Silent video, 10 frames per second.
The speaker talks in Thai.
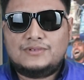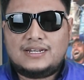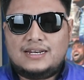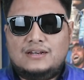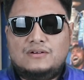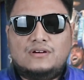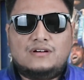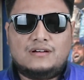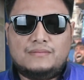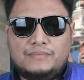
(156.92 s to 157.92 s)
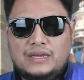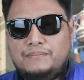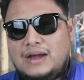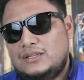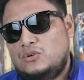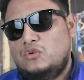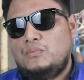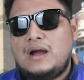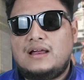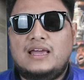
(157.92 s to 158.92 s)
วันนั้นเราก็ไปปักธง
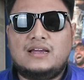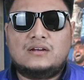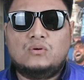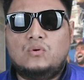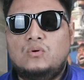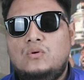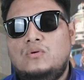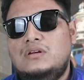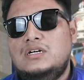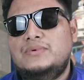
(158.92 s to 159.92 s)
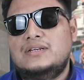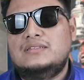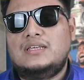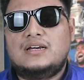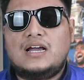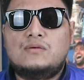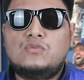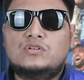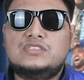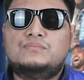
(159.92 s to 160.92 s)
ปักอะไรกันโหเริ่มกันตั้งแต่ เก้า
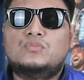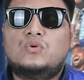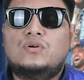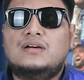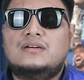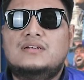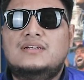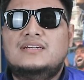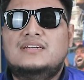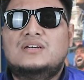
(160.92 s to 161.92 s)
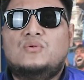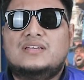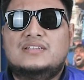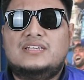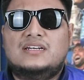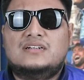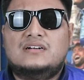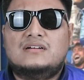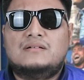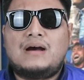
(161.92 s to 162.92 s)
โมง สิบโมงอ่ะกว่าจะเสร็จ
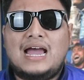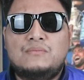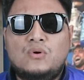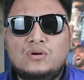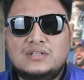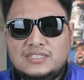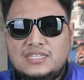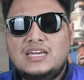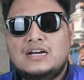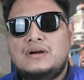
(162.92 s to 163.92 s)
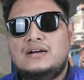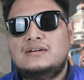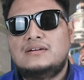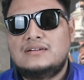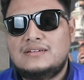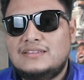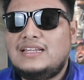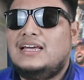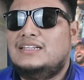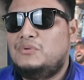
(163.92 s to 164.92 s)
ก็บ่ายโมงหรือเที่ยงมั้ง
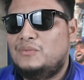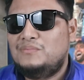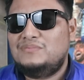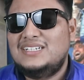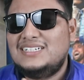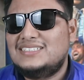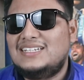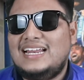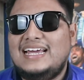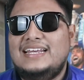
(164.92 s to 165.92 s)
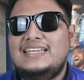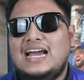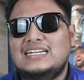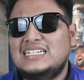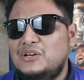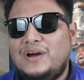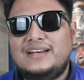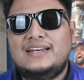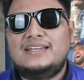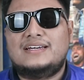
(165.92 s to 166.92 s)
อ่ะแต่ผมนึกอะไรได้อย่างหนึ่งในวัน
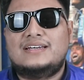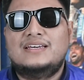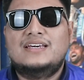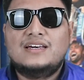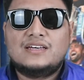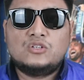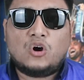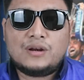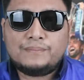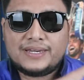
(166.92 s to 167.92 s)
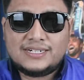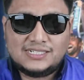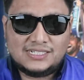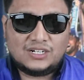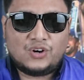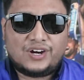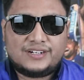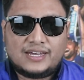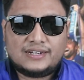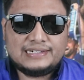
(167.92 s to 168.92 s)
นั้นน่ะย้อนไปคืนก่อนนั้น